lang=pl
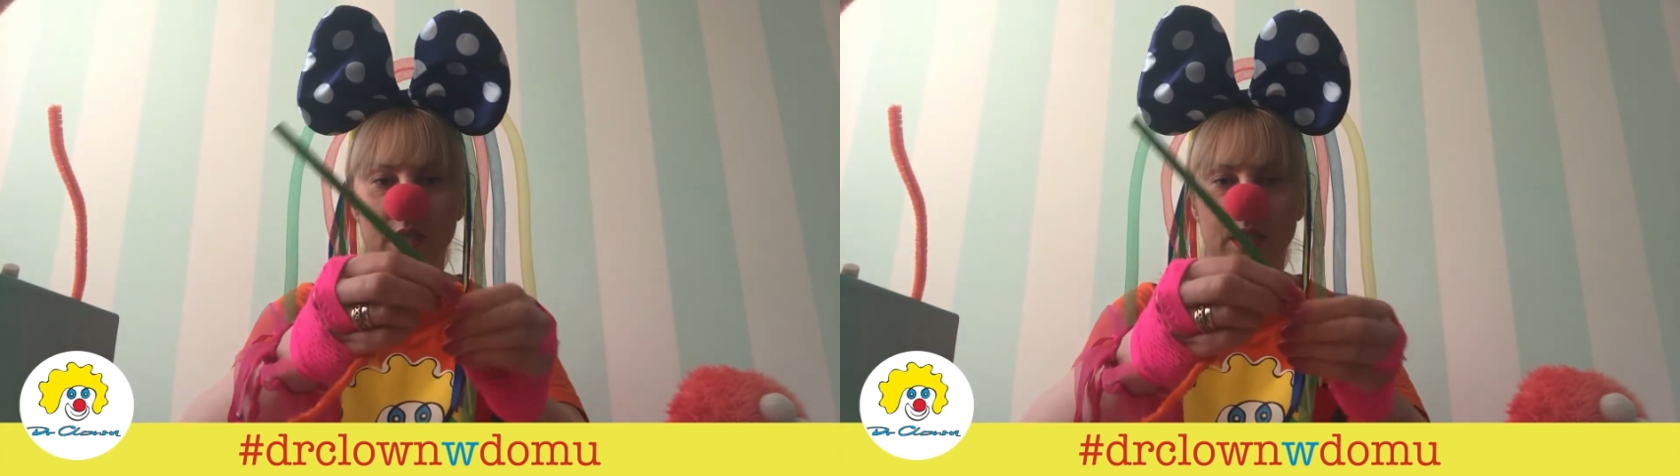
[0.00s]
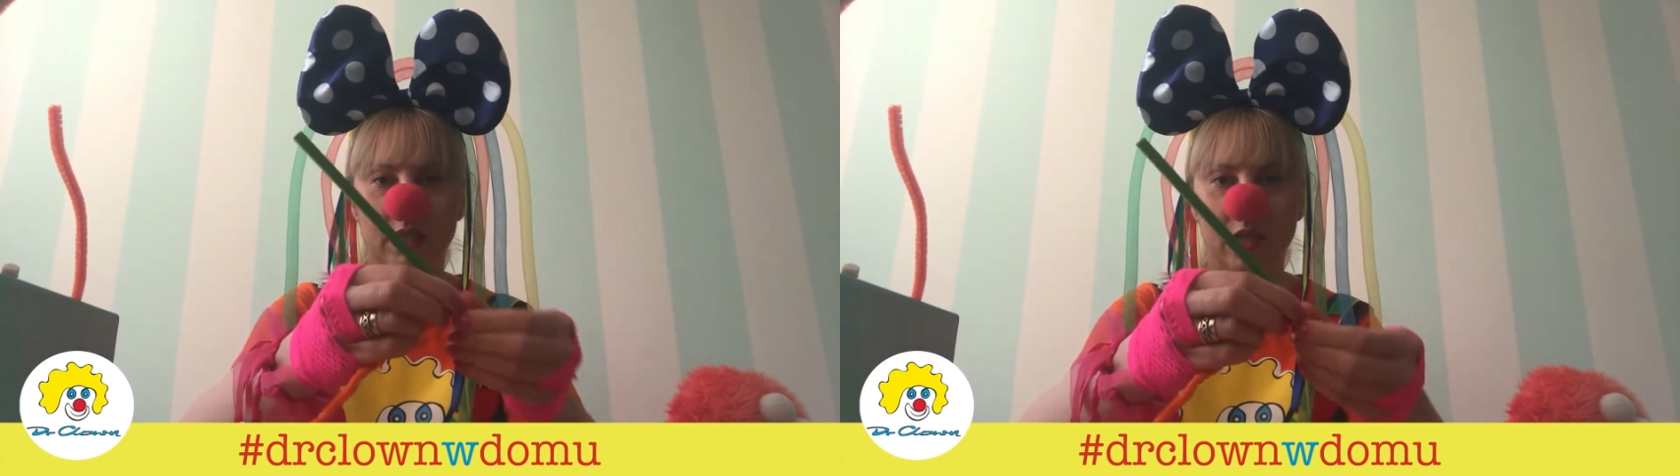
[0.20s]

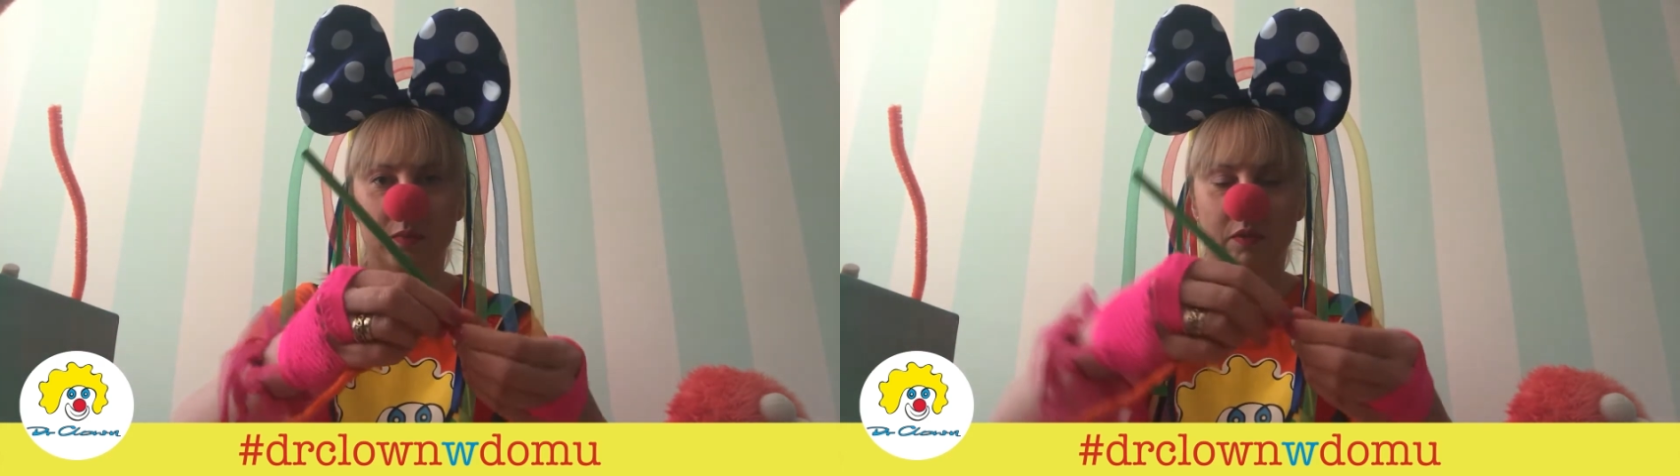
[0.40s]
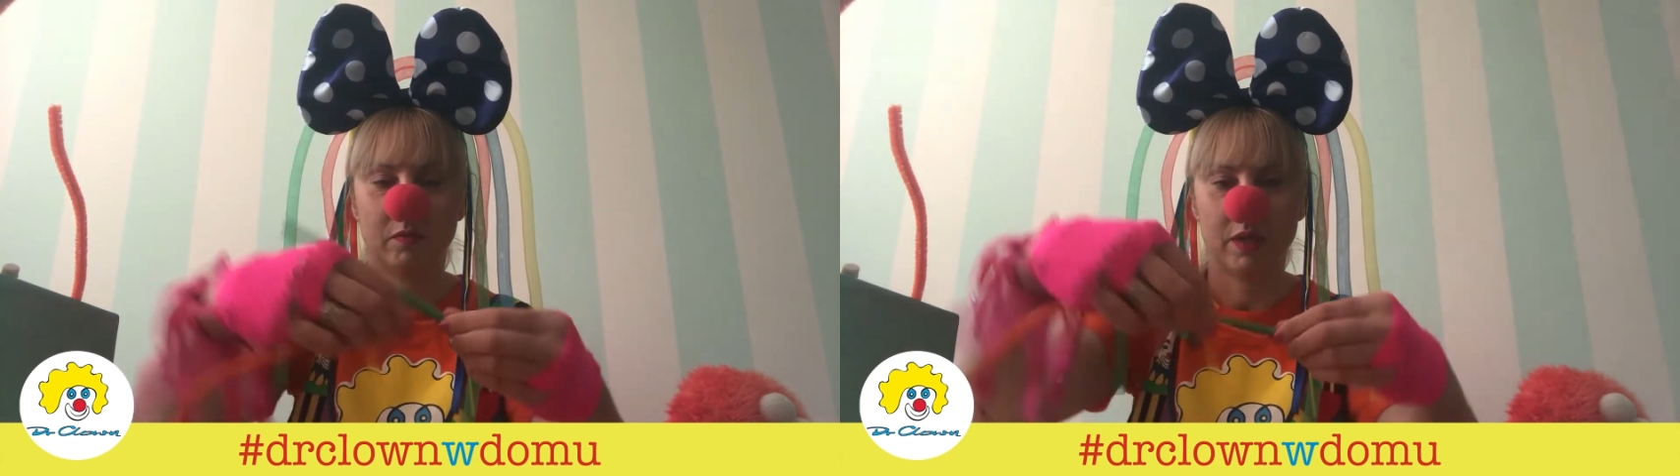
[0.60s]

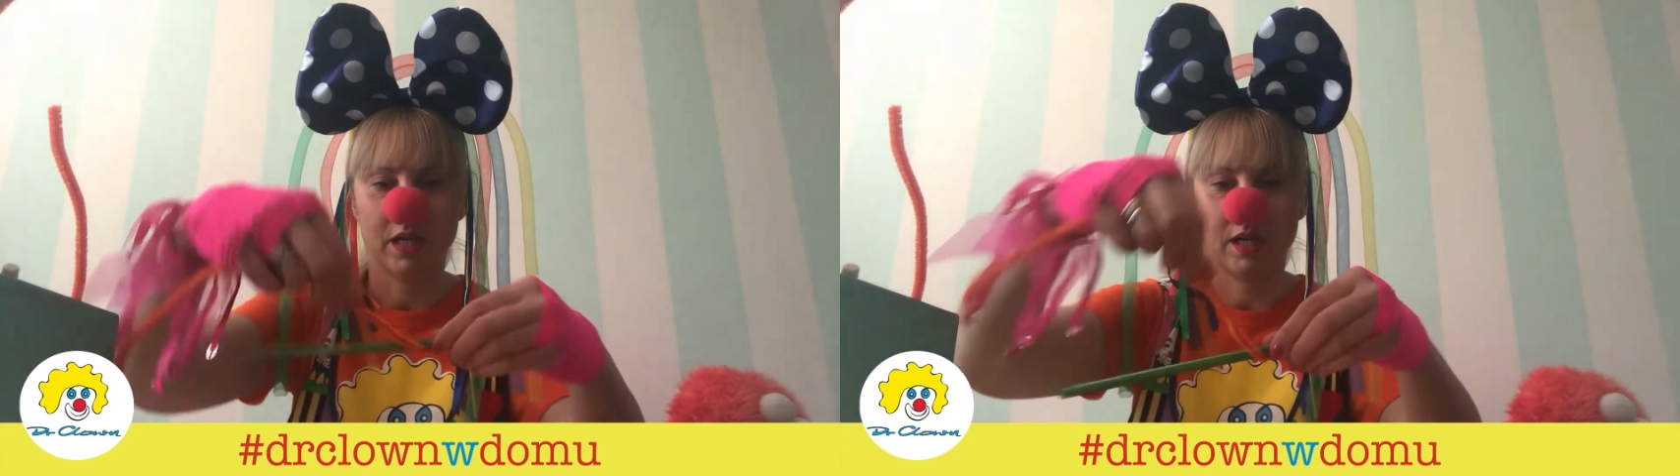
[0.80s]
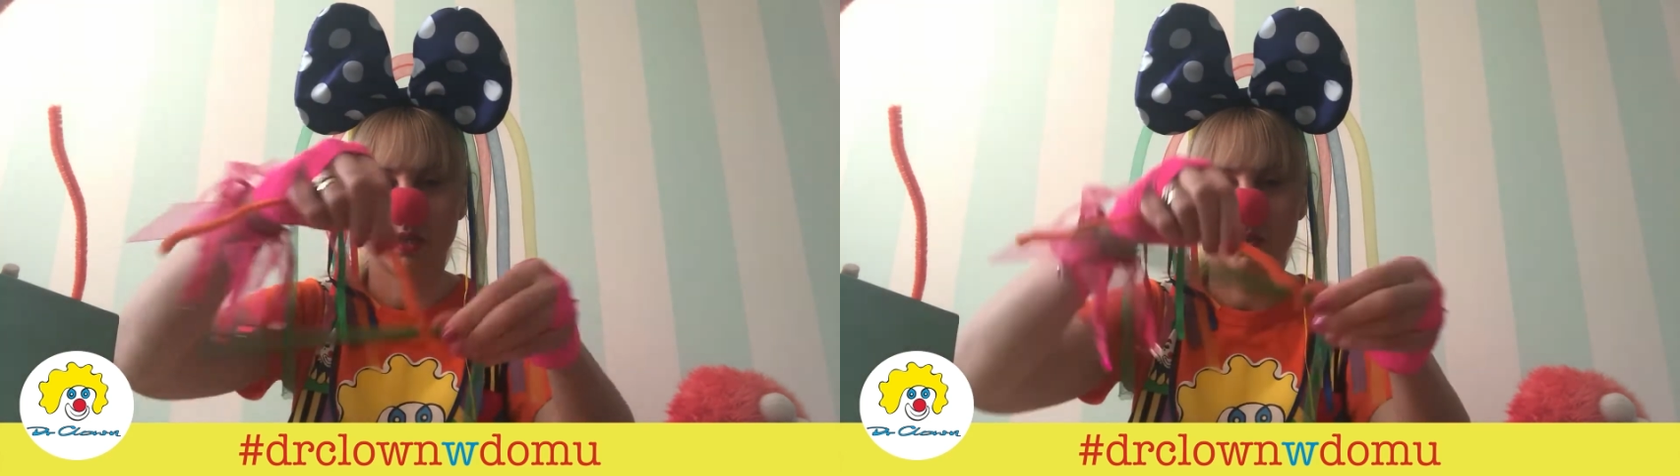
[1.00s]
Najpierw
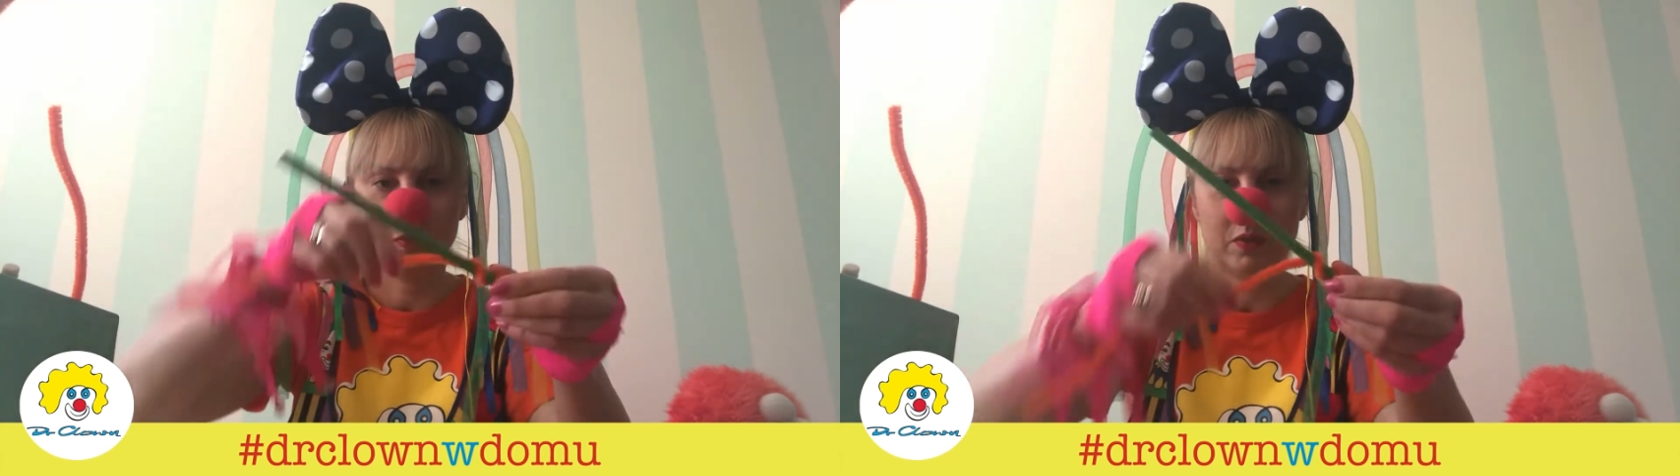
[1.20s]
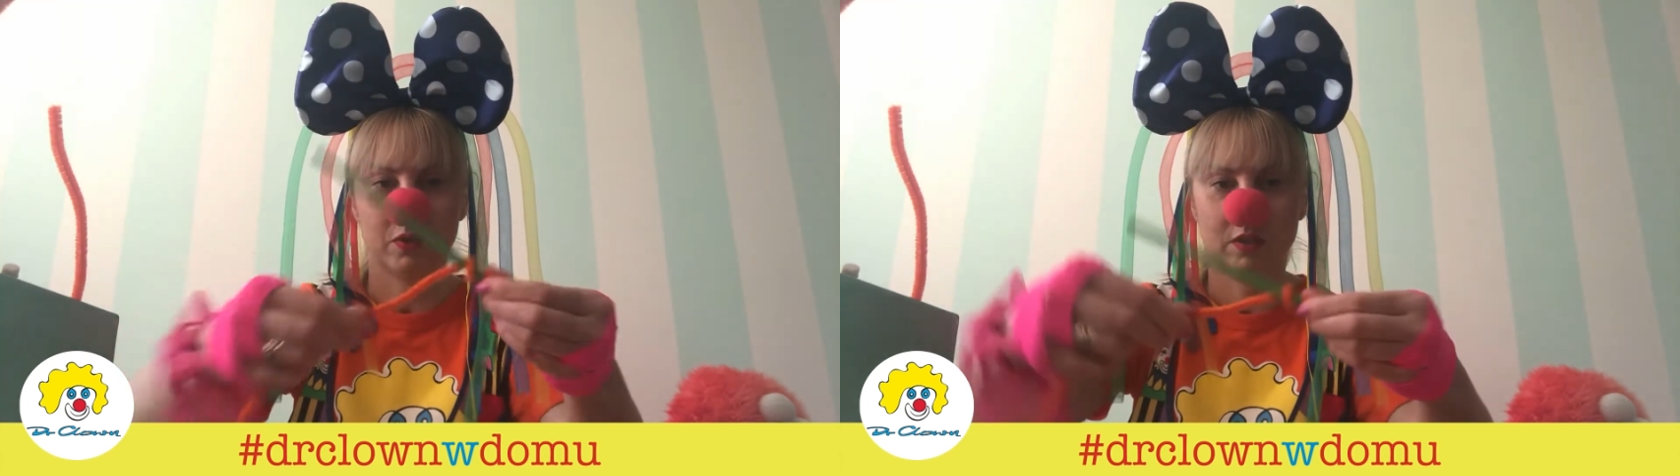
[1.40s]
bardzo
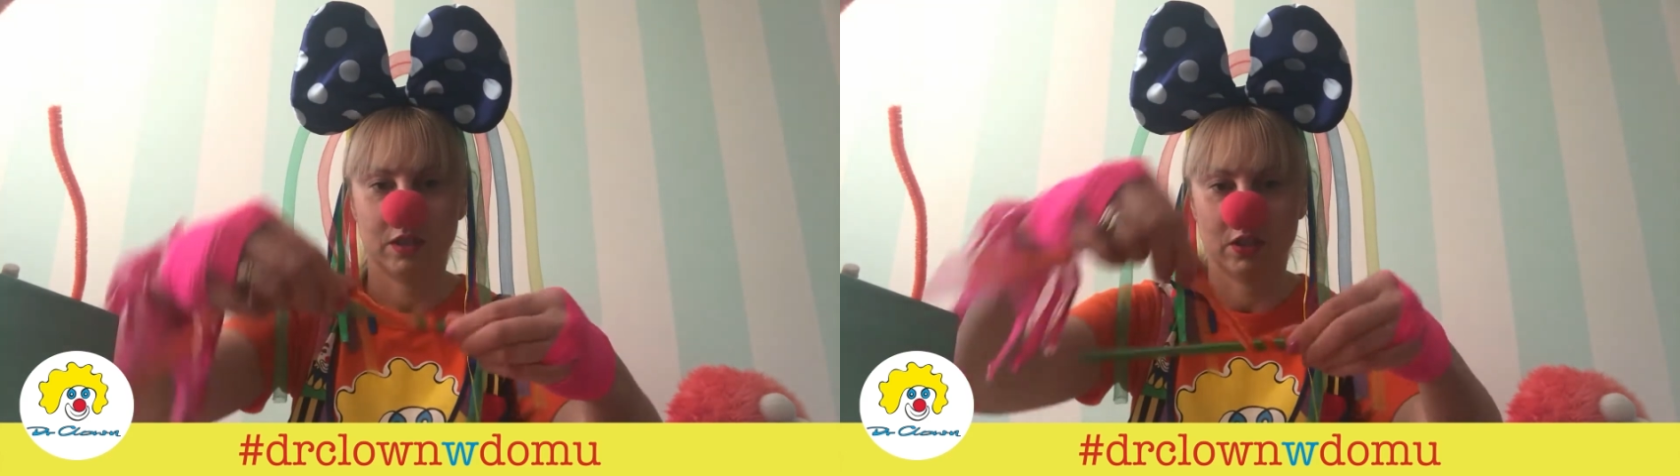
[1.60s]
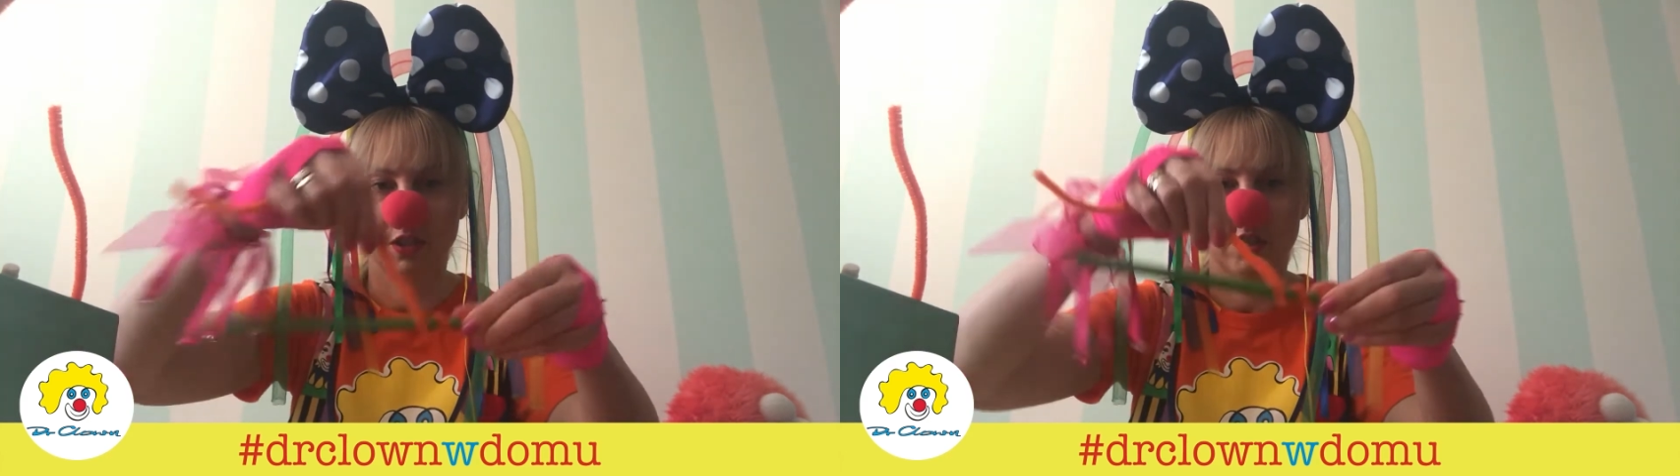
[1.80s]
prosta
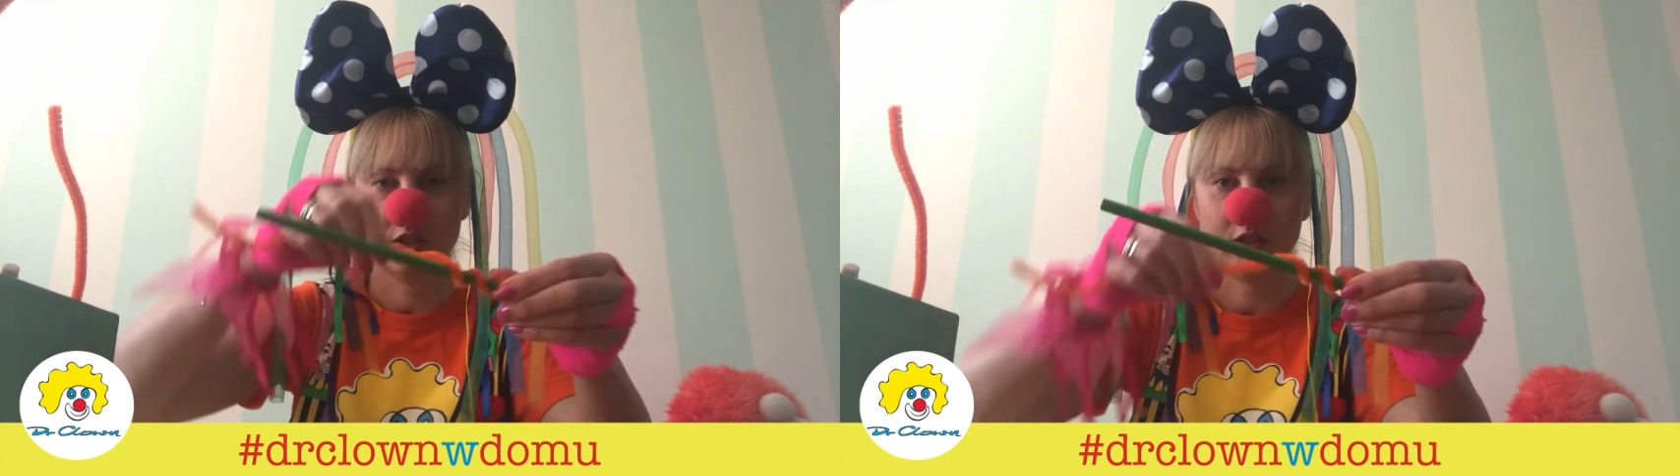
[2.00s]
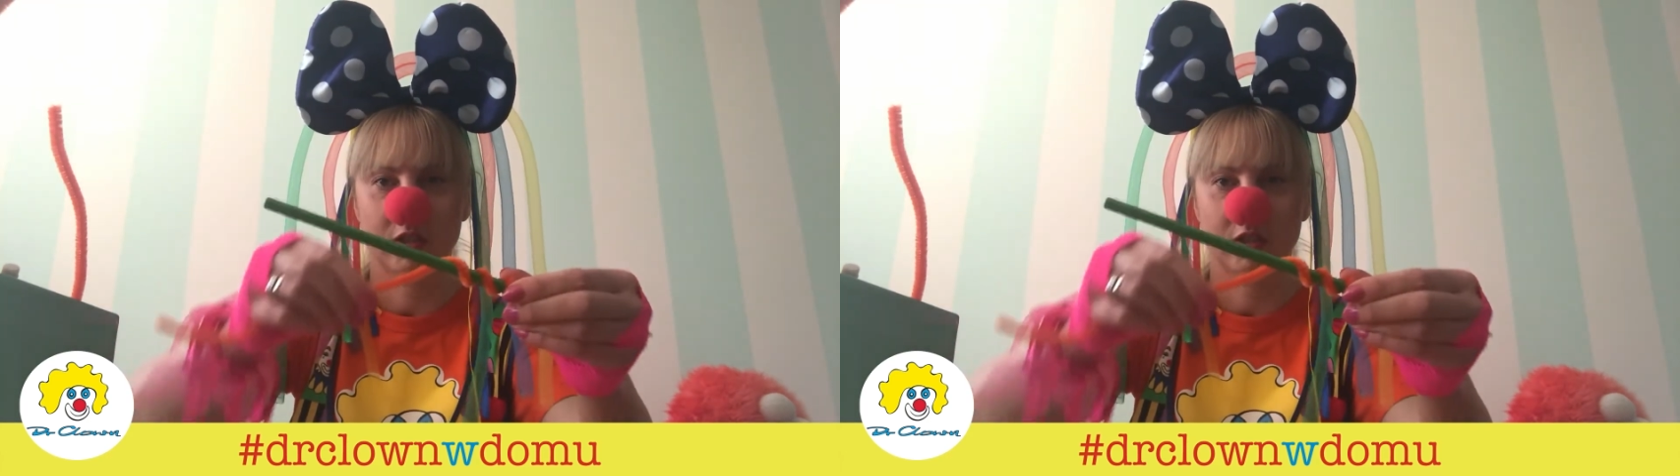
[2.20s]
rzecz.